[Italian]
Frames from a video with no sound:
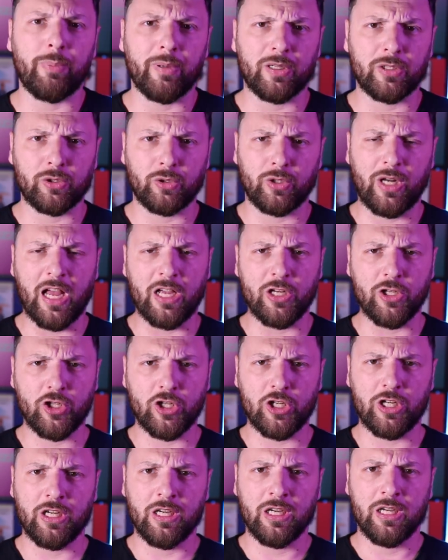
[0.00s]
i
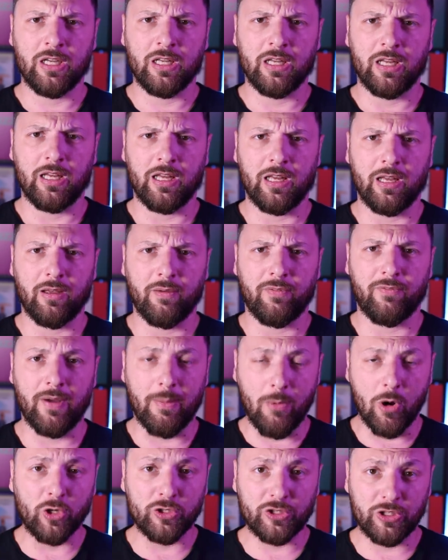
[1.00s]
personaggi eh,
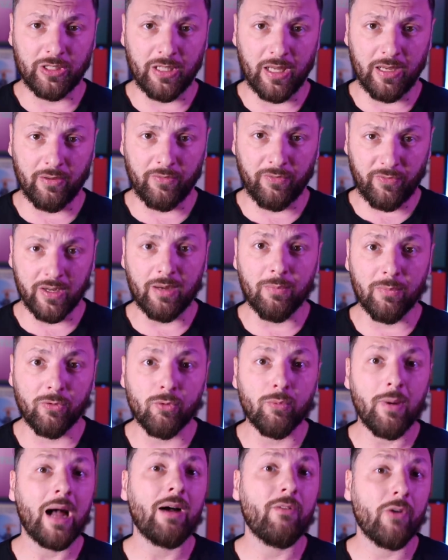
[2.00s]
famosi nei film
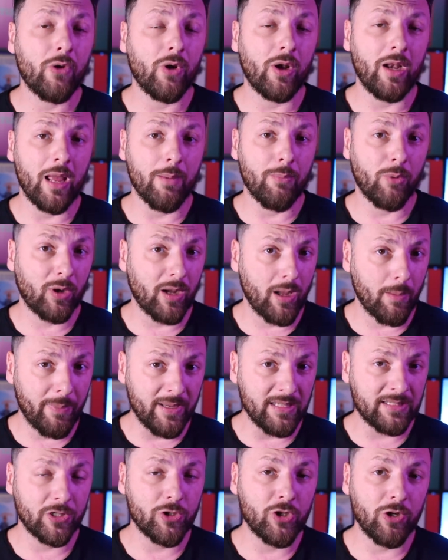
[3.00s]
fumavano all'epoca,
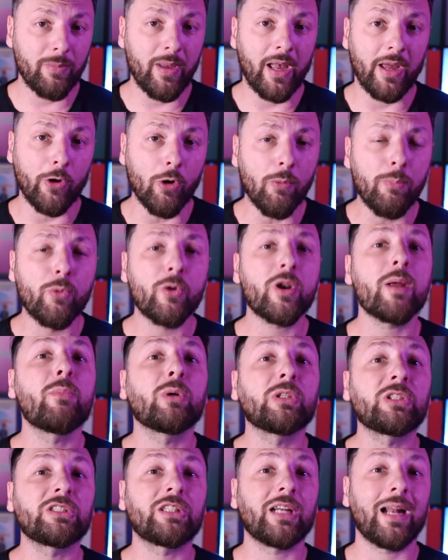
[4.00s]
pensaci bene, oppure
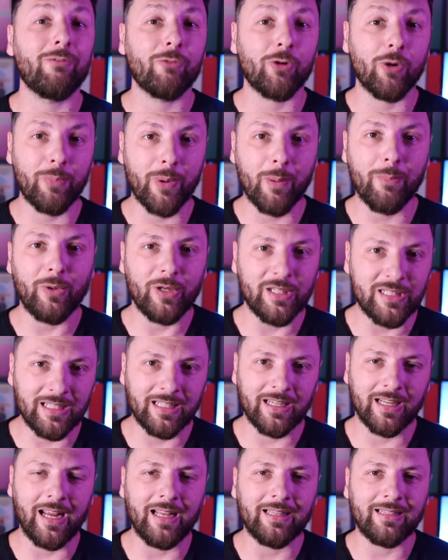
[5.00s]
mostravano proprio le
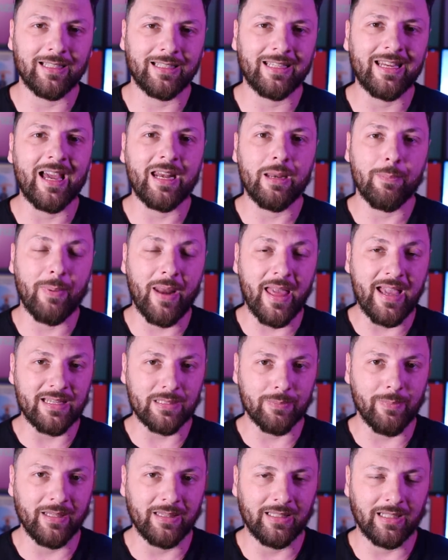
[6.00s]
sigarette, chiari
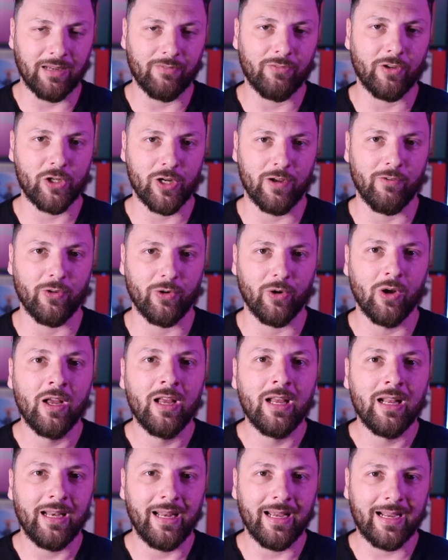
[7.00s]
placement che facevano
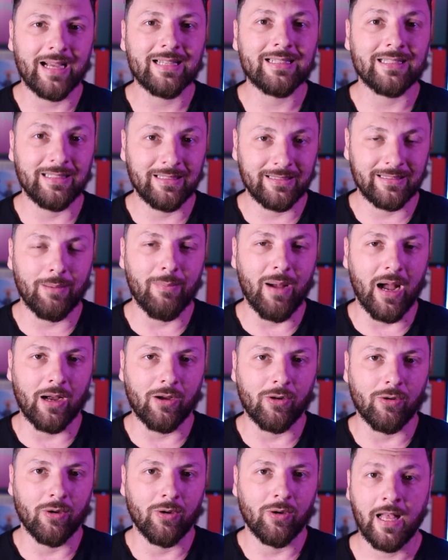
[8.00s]
le case del
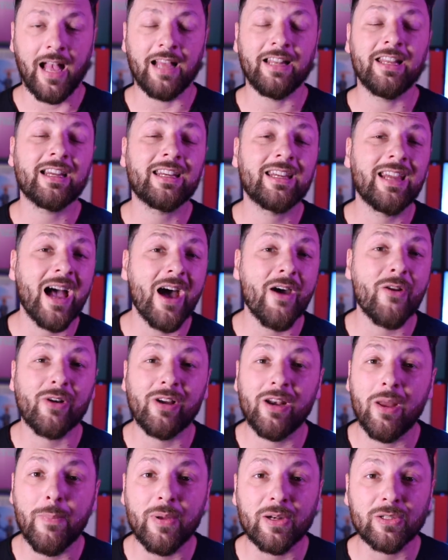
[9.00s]
tabacco. Ed è chiaro
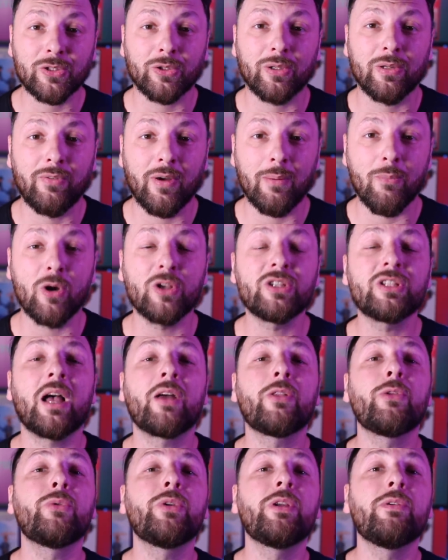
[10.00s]
che le persone famose hanno